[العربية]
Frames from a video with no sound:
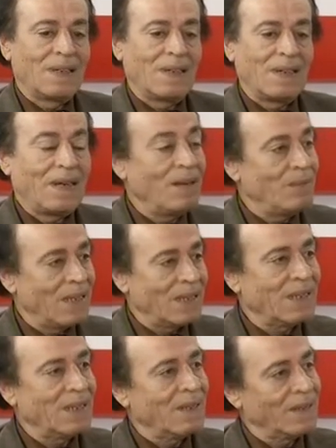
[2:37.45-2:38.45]

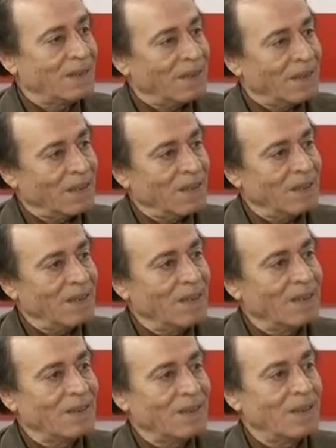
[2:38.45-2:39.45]
الاماكن
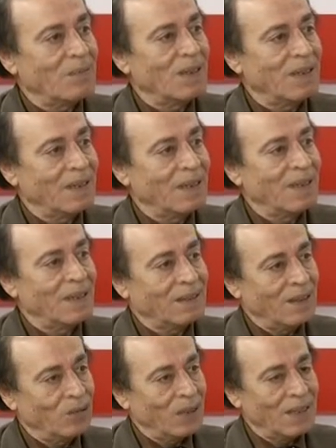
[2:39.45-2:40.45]
التاريخيه تمهيدا
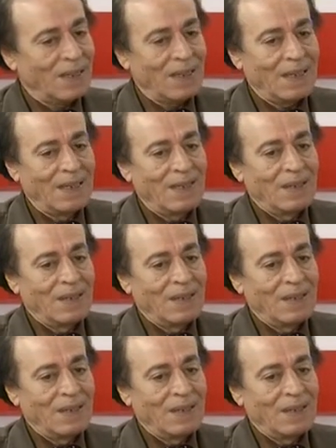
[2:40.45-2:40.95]
لتهويدها